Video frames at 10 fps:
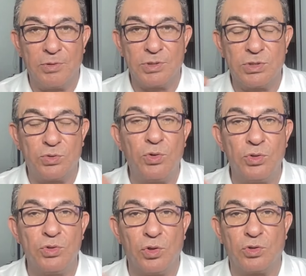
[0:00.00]
los
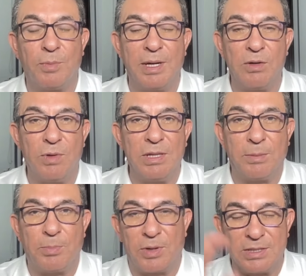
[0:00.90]
estudios no lo toman en
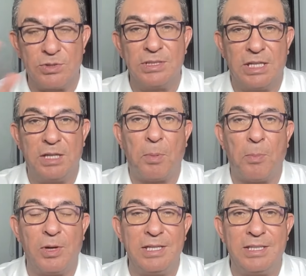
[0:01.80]
cuenta por razones de tipo
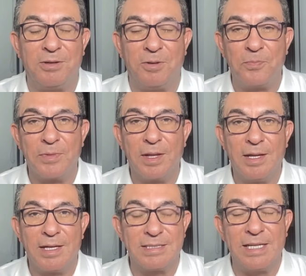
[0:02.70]
político.
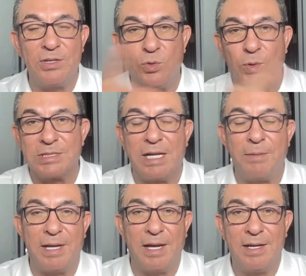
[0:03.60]
Está en
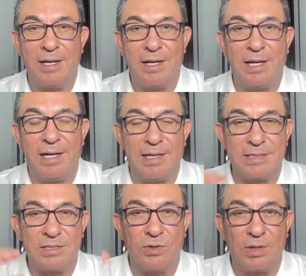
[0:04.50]
Yugoslavia, en
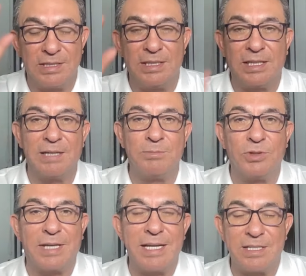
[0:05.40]
las zonas entre las
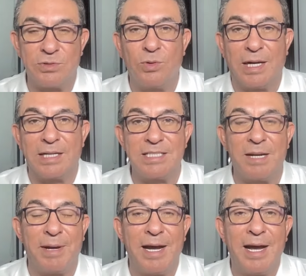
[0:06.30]
montañas, un lugar que se
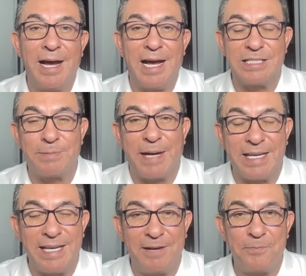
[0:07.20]
llama
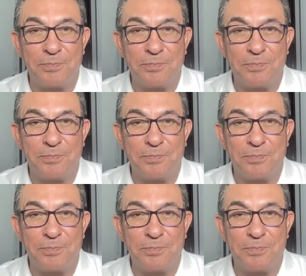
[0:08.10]
Asbagia.